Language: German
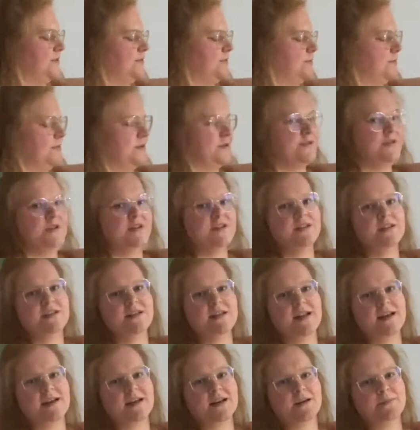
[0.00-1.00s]
womit du dich nicht
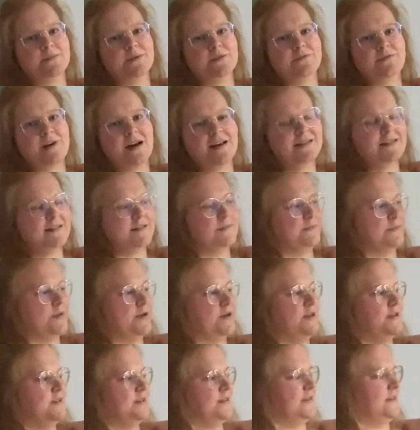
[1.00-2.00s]
länger befassen
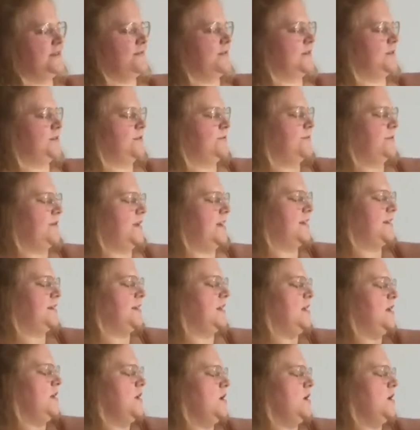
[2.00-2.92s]
möchtest, was du vielleicht